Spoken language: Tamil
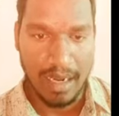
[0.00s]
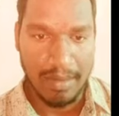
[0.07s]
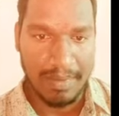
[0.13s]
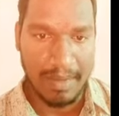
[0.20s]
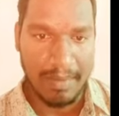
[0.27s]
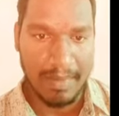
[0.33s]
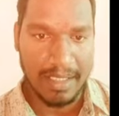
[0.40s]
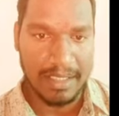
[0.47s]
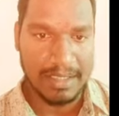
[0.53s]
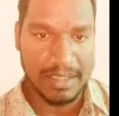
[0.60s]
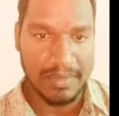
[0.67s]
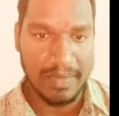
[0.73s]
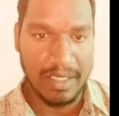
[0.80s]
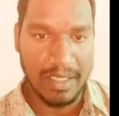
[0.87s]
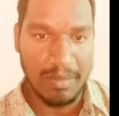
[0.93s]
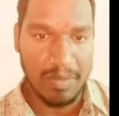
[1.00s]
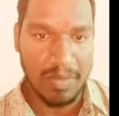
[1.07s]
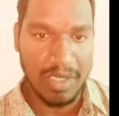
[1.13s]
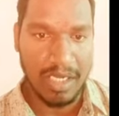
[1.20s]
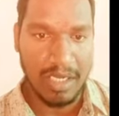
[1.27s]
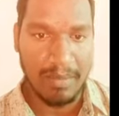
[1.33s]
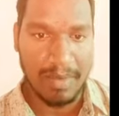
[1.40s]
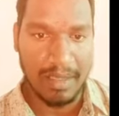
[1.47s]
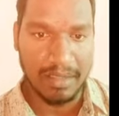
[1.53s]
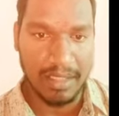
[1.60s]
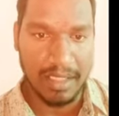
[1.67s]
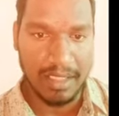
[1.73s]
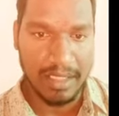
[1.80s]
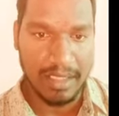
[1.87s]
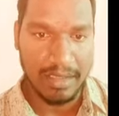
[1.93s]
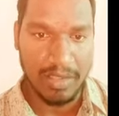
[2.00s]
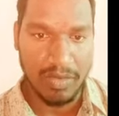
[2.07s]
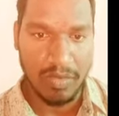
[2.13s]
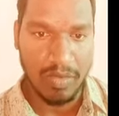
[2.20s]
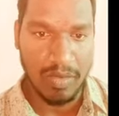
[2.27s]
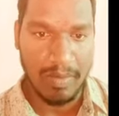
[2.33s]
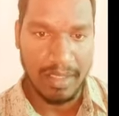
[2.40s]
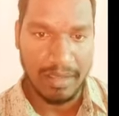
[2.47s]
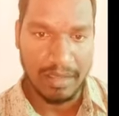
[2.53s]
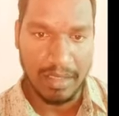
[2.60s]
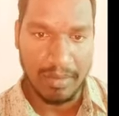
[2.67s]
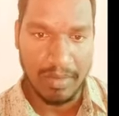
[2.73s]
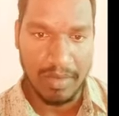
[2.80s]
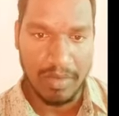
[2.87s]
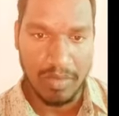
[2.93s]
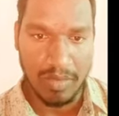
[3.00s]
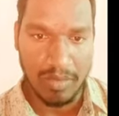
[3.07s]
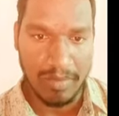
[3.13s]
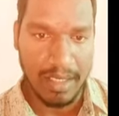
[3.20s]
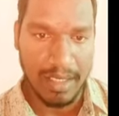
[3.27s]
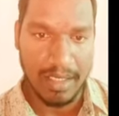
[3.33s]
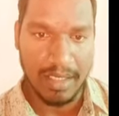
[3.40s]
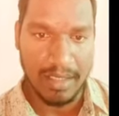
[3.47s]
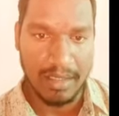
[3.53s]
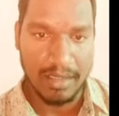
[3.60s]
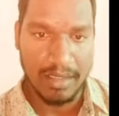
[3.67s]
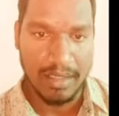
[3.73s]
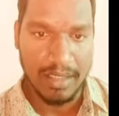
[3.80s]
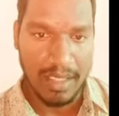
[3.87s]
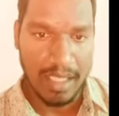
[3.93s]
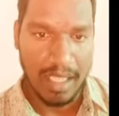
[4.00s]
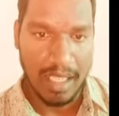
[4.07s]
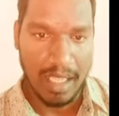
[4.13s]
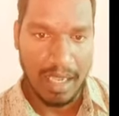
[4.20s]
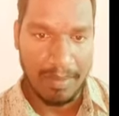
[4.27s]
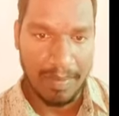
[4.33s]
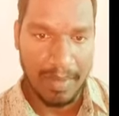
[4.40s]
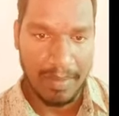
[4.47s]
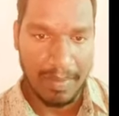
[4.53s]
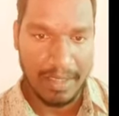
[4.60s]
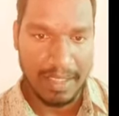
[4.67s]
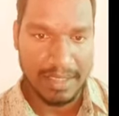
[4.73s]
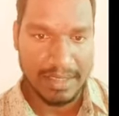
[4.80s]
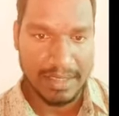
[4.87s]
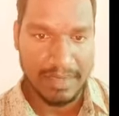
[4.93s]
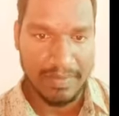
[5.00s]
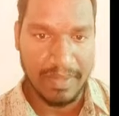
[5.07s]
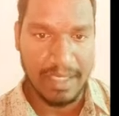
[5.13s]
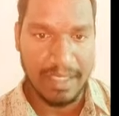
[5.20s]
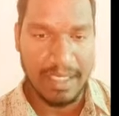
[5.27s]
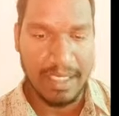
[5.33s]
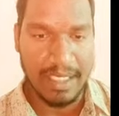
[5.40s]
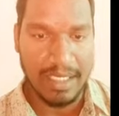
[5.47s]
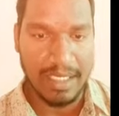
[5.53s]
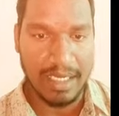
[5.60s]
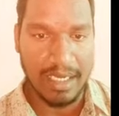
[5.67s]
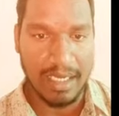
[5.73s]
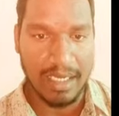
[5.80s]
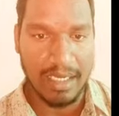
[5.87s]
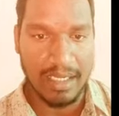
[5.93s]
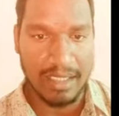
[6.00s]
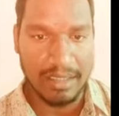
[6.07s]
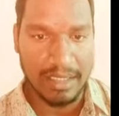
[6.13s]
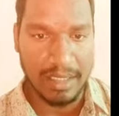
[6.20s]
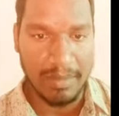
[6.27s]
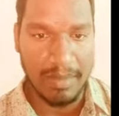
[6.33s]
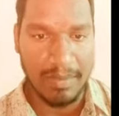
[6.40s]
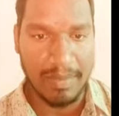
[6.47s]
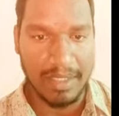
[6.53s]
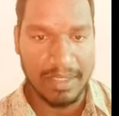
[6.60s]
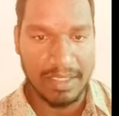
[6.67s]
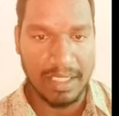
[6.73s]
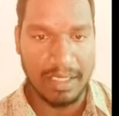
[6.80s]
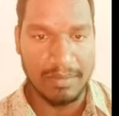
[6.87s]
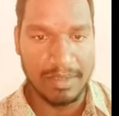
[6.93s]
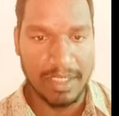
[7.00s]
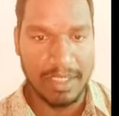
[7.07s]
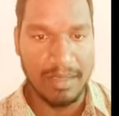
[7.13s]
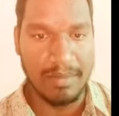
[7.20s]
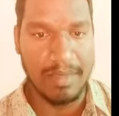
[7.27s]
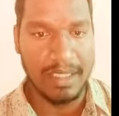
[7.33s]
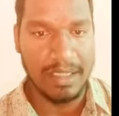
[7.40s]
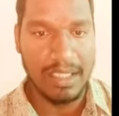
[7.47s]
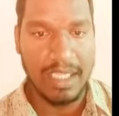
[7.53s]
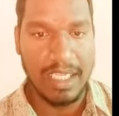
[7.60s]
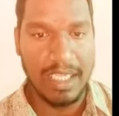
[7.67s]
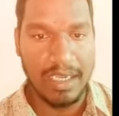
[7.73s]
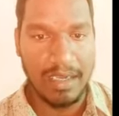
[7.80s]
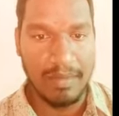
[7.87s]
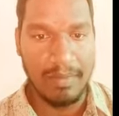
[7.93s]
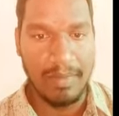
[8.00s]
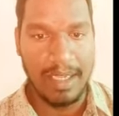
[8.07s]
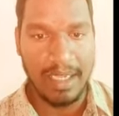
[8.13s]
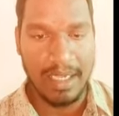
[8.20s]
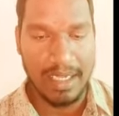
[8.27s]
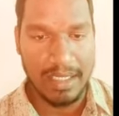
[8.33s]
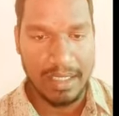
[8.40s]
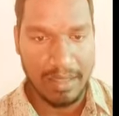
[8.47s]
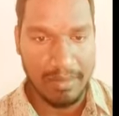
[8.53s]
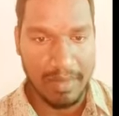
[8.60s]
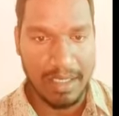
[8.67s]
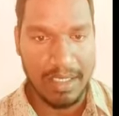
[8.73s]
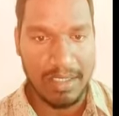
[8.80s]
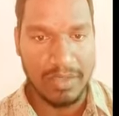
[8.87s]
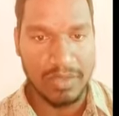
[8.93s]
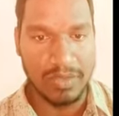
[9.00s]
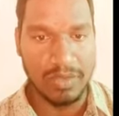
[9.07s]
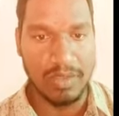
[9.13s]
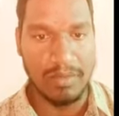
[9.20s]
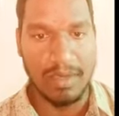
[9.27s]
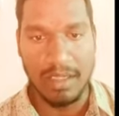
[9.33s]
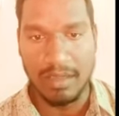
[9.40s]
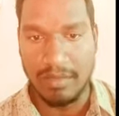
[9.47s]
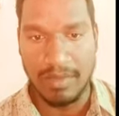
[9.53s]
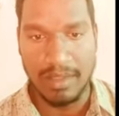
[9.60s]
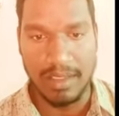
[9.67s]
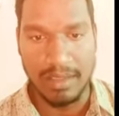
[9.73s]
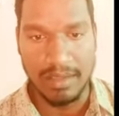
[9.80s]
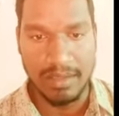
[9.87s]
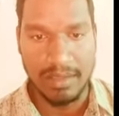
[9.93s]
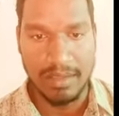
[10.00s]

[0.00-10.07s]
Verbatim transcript: அப்படிப்பட்ட சிவனை முன்னிலப்படுத்தாத எந்த நூலுமே தமிழ் நூலும் அல்ல அப்படிப்பட்ட சிவனுக்கு எதிராக தமிழ் பிரச்சாரம் செய்யும் எந்த இயக்கமுமே இந்த மண்ணுக்கு சொந்தமானதும் இல்லை